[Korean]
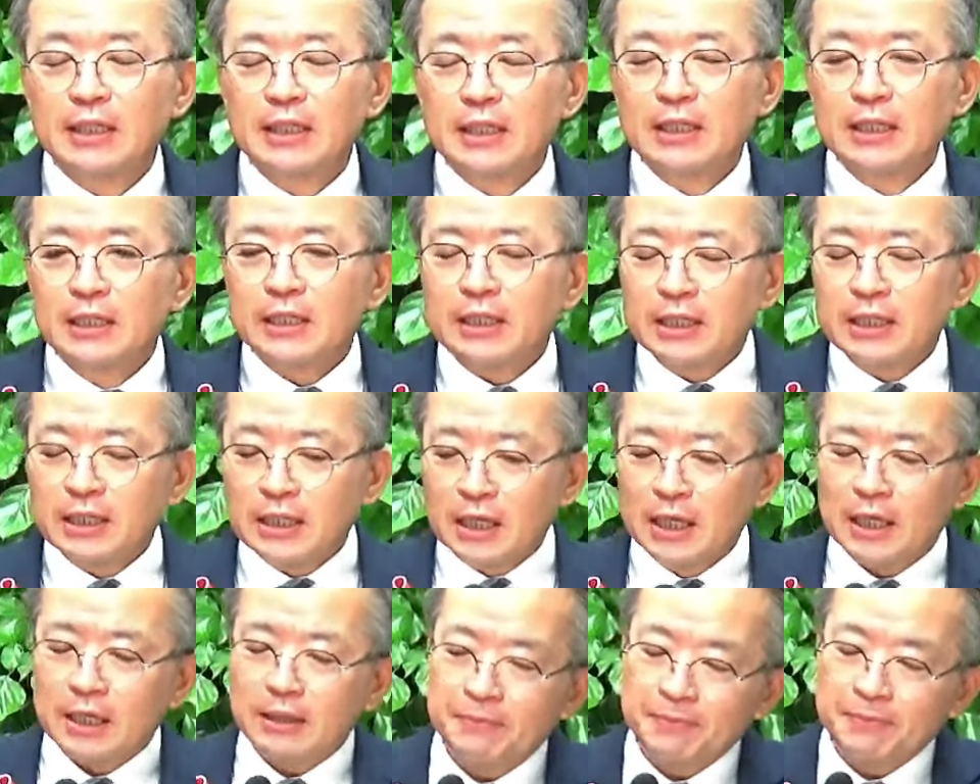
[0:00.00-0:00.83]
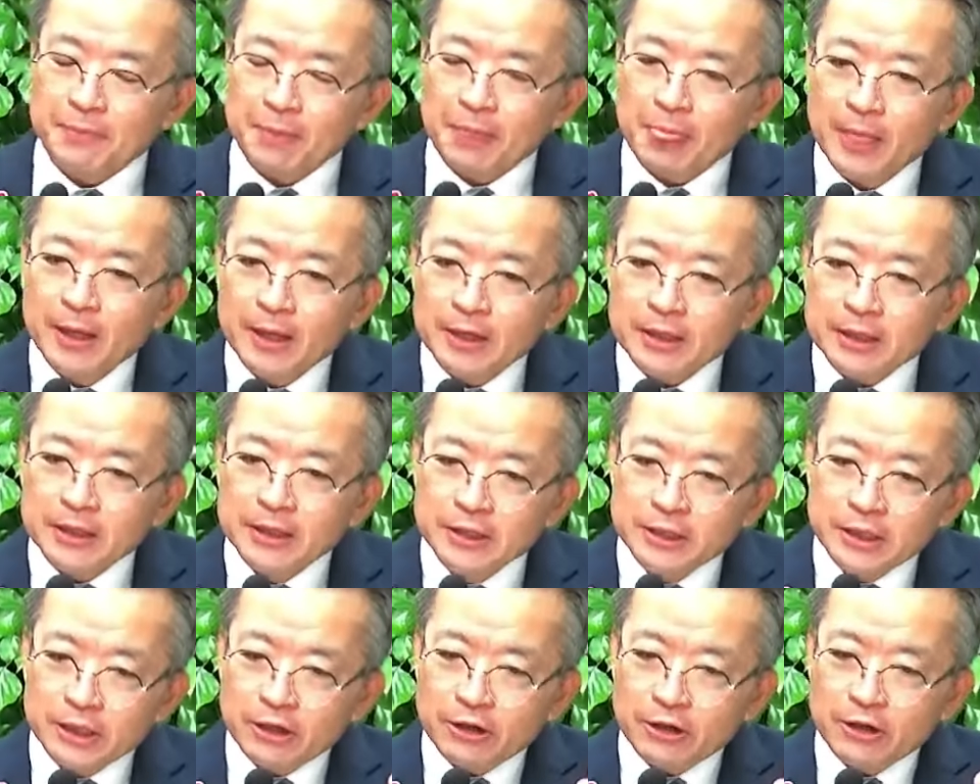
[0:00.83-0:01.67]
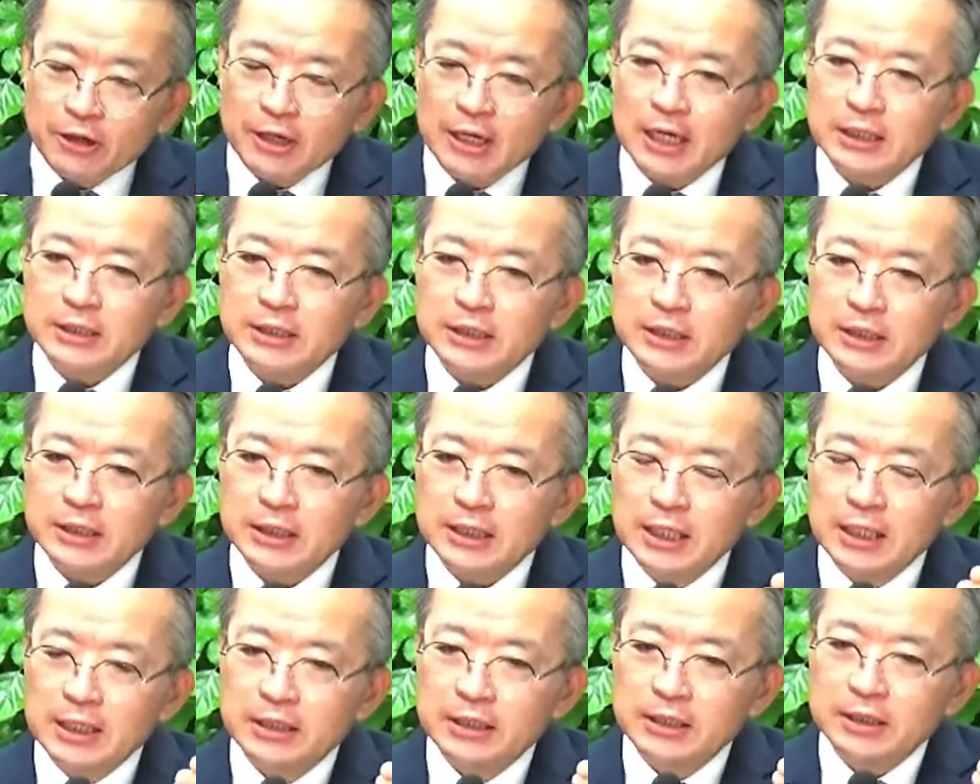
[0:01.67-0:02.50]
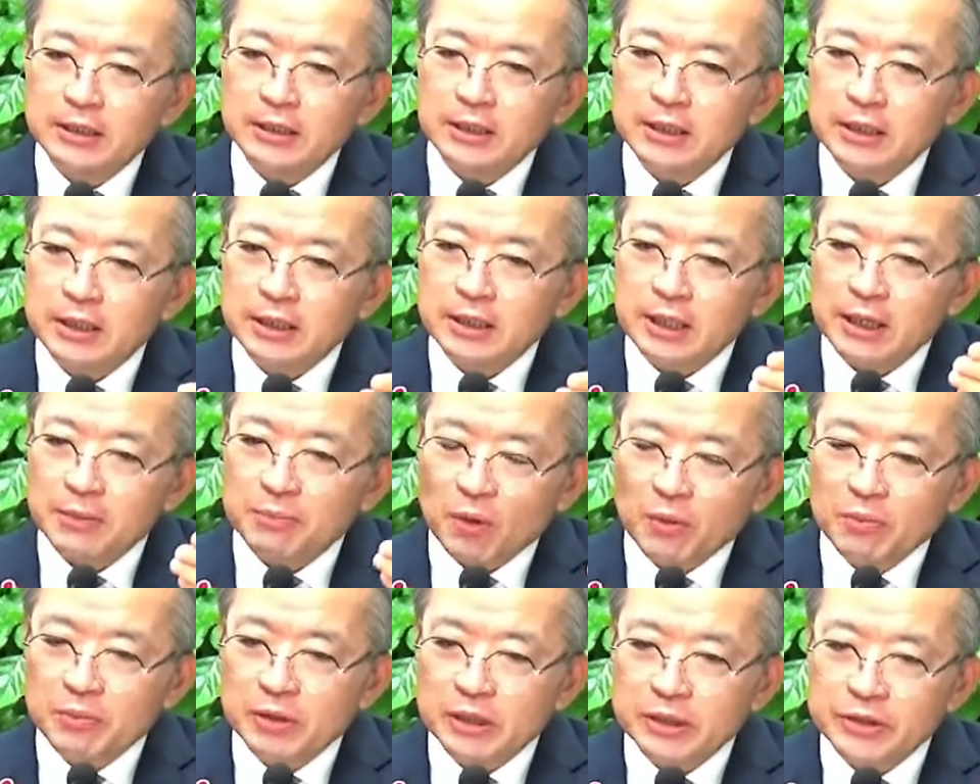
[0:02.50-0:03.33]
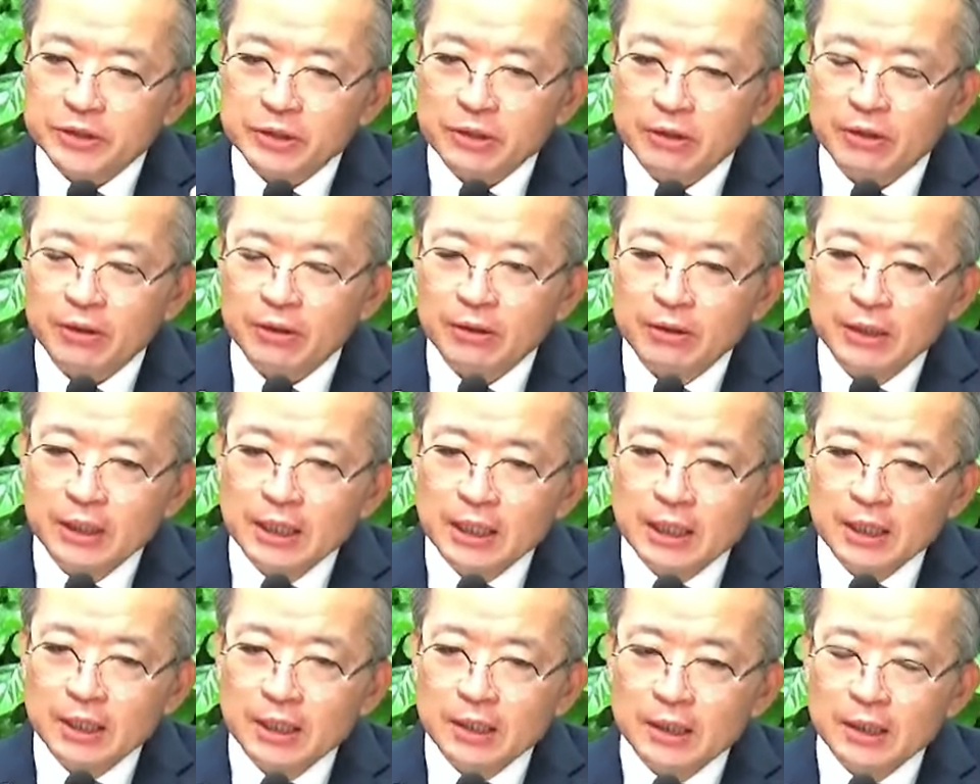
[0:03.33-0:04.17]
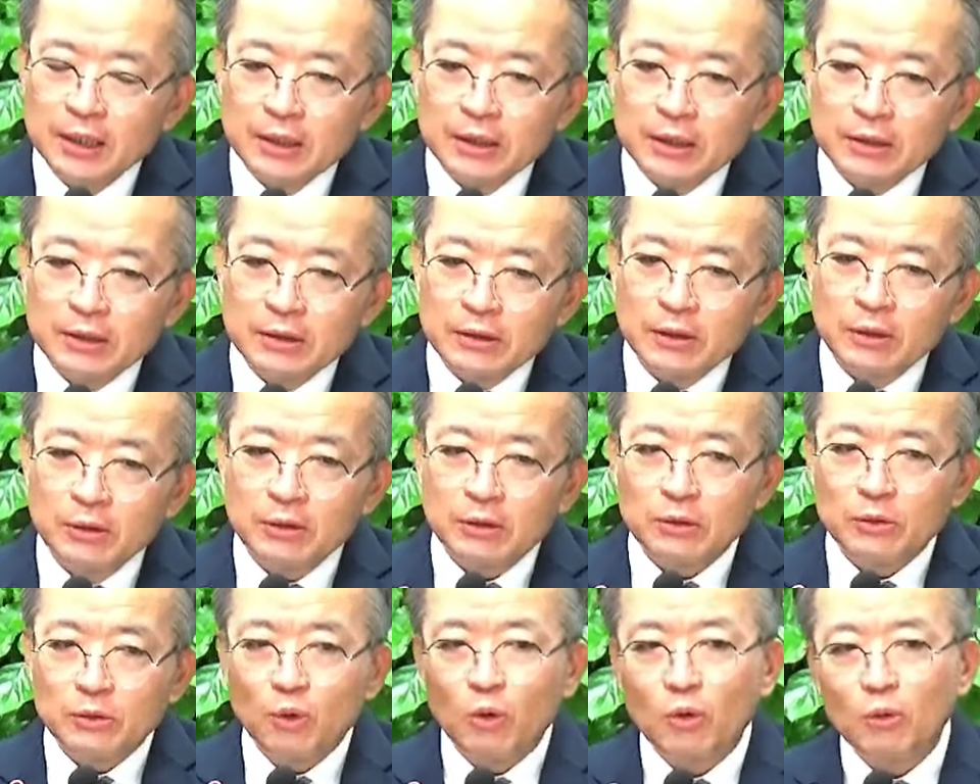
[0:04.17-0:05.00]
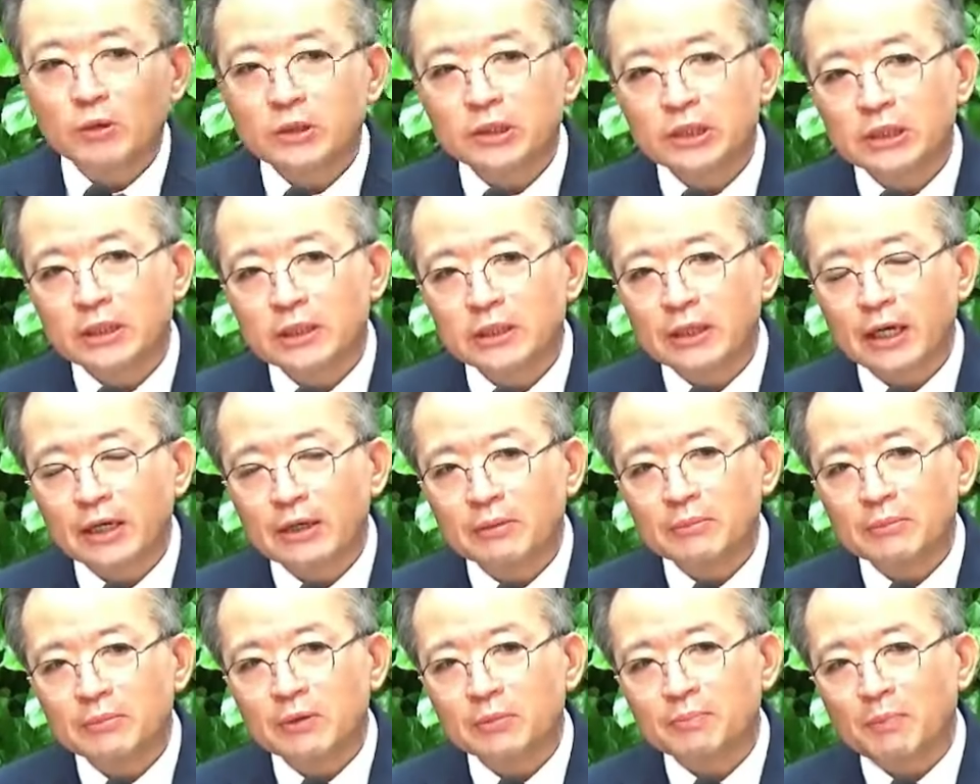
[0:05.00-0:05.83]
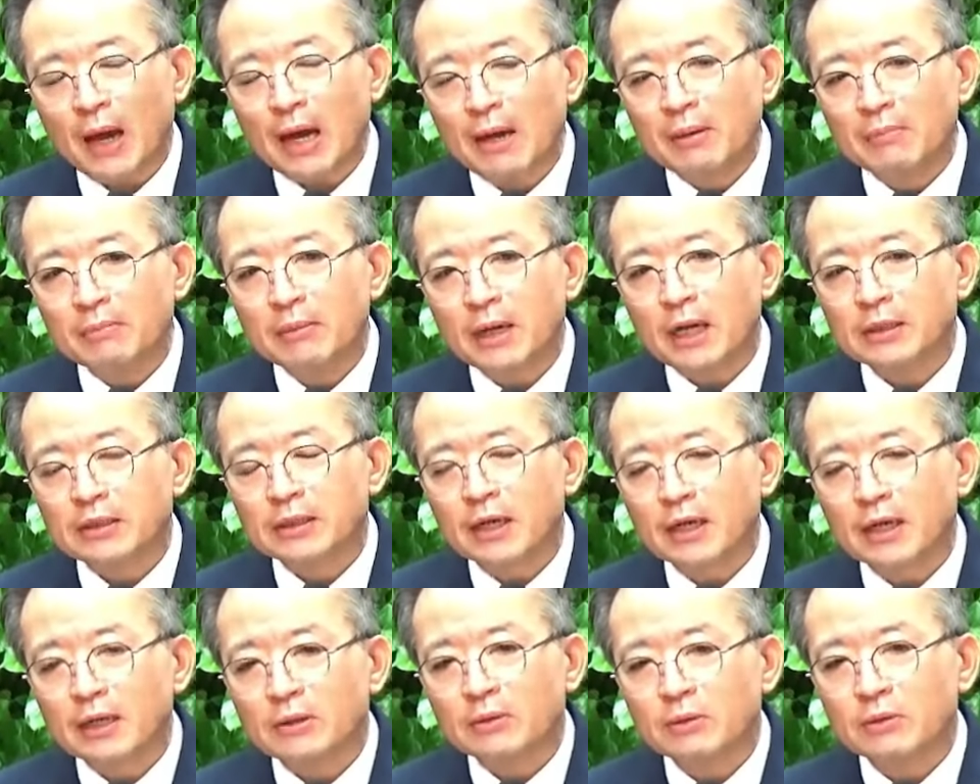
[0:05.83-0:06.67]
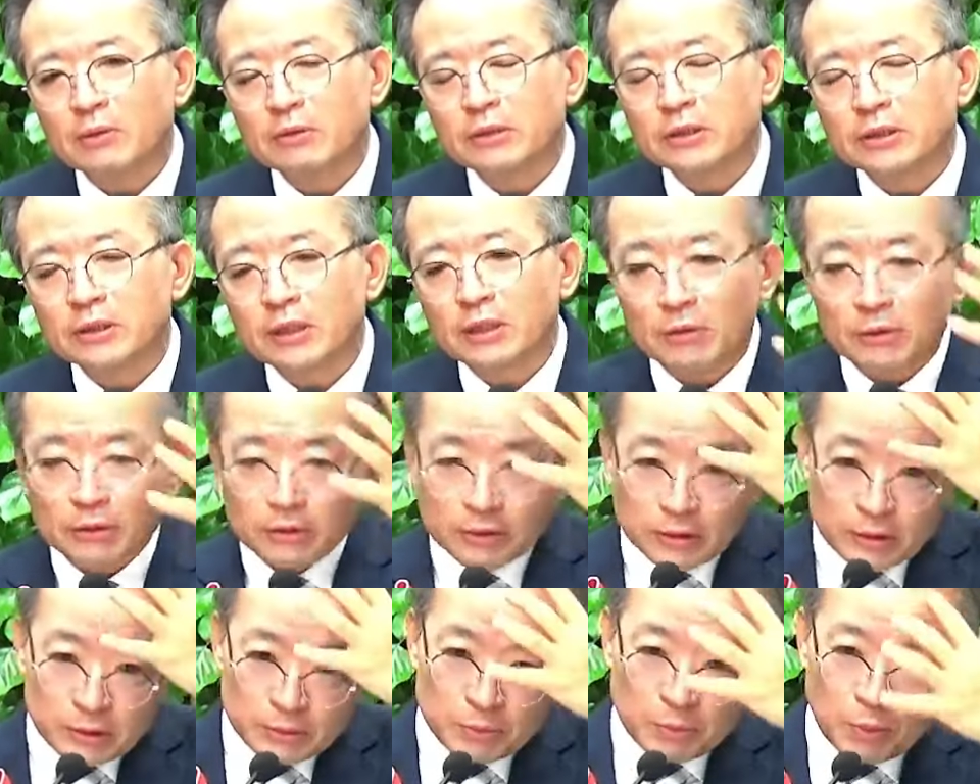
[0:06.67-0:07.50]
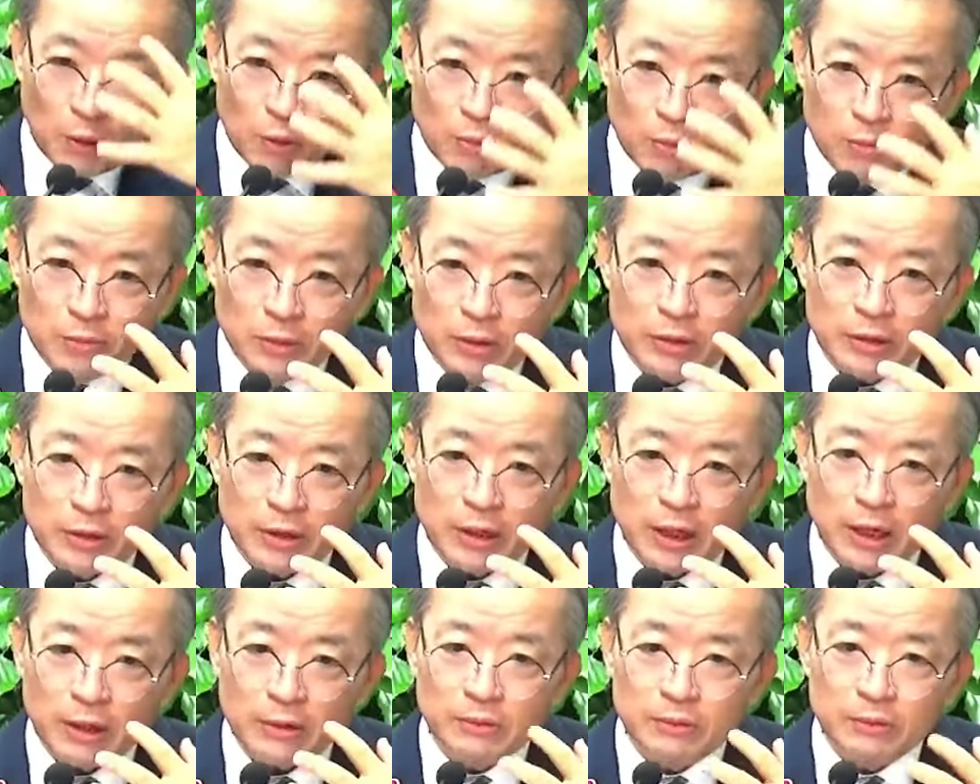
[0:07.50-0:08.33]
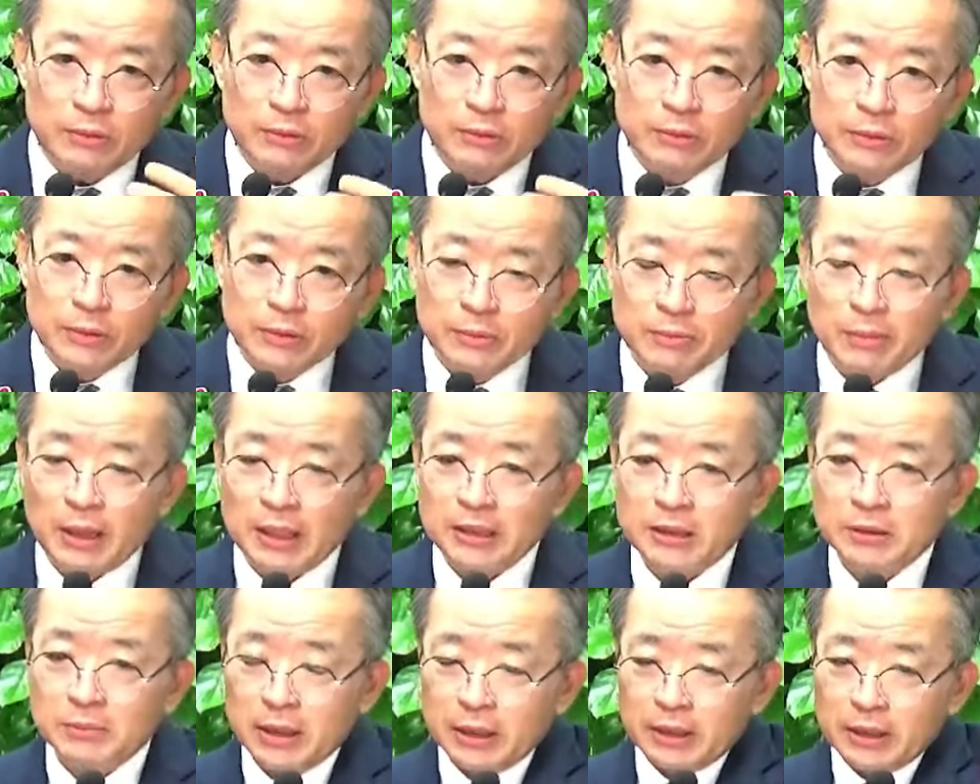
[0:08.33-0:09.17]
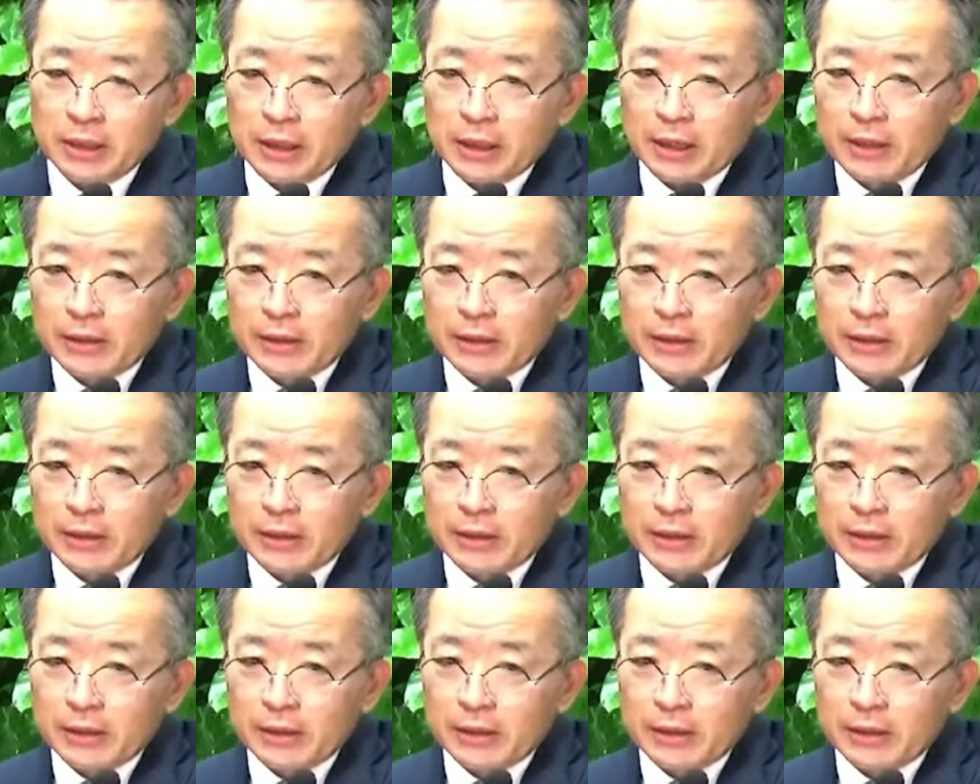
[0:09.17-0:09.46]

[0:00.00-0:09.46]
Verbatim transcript: 그러니까 그 여러 가지 일들을 이렇게 보면서 이는 로봇인가요? 뭐 백말 타고 이제 그 복면을 하고 마지막에